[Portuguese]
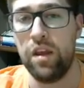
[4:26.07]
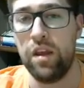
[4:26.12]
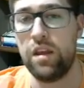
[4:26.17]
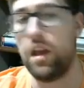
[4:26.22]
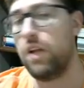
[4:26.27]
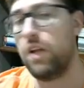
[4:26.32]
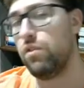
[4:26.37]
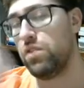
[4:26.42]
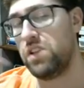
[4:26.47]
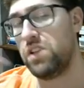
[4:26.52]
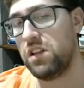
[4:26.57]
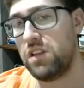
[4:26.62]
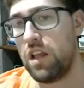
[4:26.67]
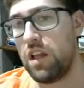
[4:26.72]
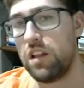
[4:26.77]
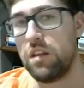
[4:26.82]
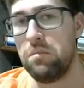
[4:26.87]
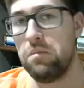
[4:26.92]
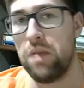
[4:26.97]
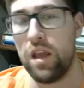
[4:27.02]
E aí você tem
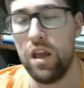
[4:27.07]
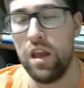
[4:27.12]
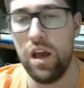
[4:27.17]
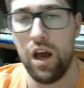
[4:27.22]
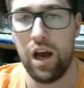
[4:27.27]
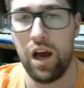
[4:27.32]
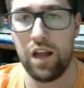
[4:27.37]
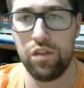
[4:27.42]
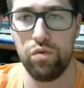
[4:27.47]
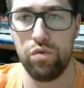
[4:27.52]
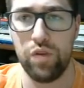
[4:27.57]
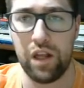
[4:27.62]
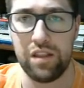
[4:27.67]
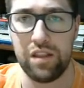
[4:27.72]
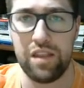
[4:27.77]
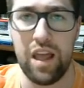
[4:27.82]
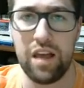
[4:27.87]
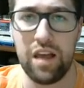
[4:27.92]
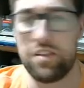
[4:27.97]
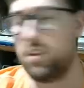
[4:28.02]
também a
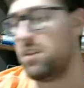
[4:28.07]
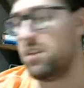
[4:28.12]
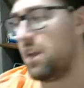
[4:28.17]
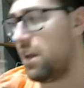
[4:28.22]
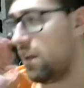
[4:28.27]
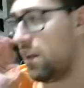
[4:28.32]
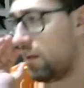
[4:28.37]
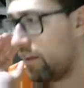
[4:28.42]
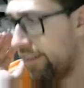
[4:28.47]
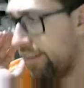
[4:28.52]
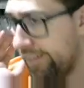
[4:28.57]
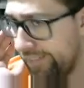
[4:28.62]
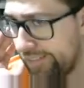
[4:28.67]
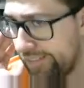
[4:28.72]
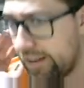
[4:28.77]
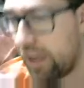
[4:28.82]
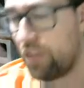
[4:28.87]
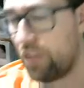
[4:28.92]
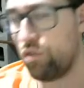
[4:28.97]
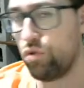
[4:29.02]
Duratec, você tem
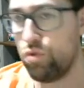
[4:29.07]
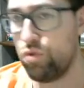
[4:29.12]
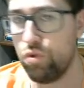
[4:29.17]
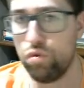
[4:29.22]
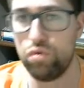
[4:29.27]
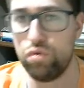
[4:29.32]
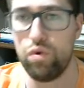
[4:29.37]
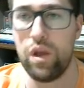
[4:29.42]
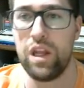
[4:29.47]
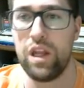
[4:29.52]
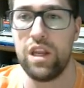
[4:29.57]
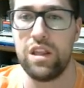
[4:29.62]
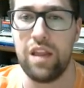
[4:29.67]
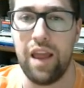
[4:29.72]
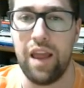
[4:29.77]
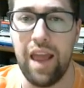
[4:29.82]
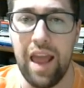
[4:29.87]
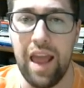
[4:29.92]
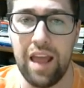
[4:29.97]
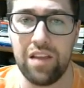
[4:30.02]
Gasoduto
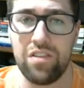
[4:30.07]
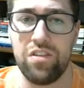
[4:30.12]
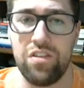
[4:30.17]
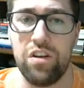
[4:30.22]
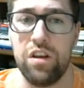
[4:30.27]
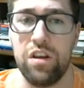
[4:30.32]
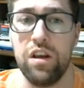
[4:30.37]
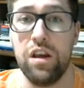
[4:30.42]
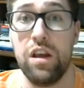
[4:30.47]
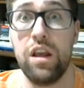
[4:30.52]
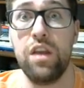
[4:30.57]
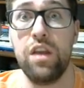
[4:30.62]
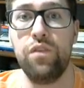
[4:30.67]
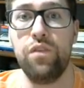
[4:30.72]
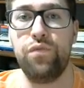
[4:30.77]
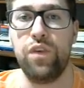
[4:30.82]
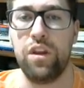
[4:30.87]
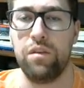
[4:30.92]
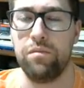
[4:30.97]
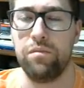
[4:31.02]
NTS,
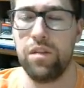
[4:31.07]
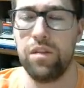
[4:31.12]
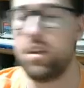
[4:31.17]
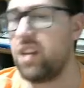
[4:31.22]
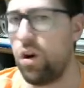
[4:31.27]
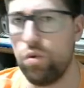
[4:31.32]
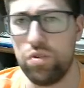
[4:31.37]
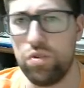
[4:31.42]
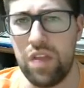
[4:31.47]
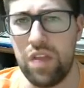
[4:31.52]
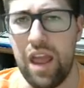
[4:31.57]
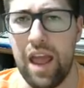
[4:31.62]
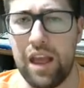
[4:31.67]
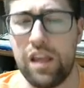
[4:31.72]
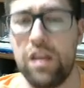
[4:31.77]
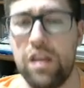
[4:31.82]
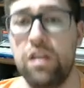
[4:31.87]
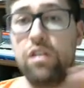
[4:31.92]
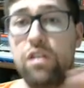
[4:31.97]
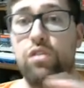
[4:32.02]
enfim,
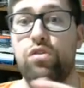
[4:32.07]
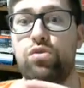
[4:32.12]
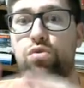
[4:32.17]
Itautec,